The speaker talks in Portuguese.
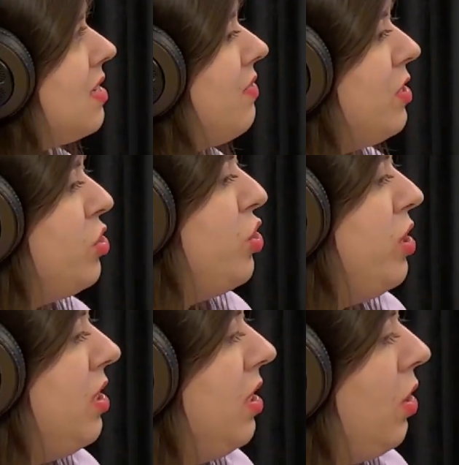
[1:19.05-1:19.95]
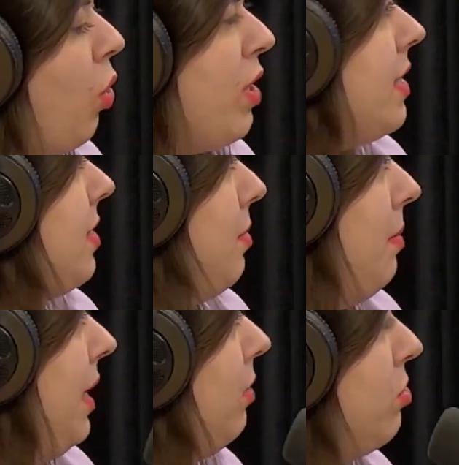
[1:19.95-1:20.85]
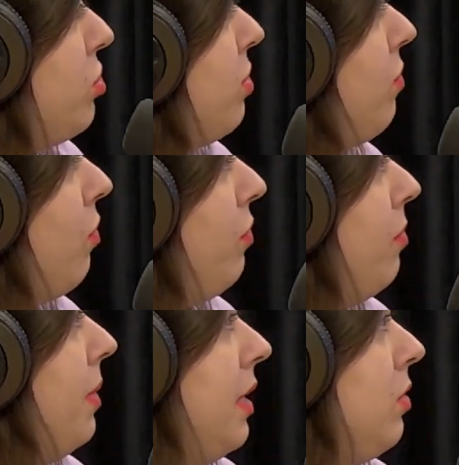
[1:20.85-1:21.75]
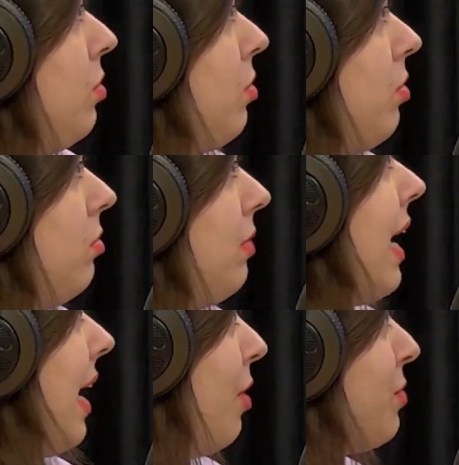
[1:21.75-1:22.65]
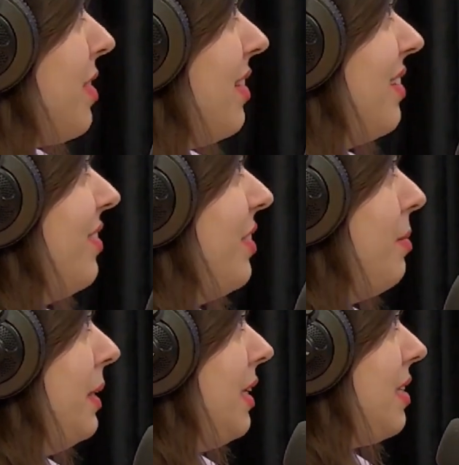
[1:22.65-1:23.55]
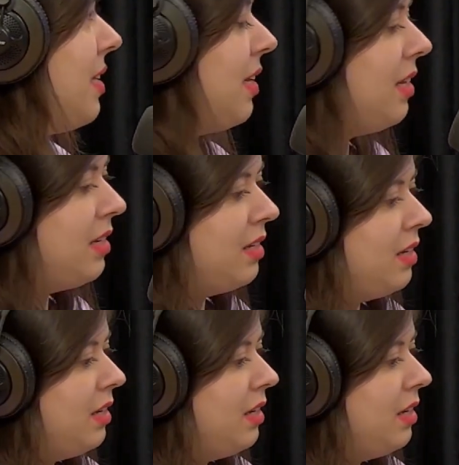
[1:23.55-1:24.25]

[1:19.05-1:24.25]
níveis de conhecimento, de envolvimento com a causa feminista, né?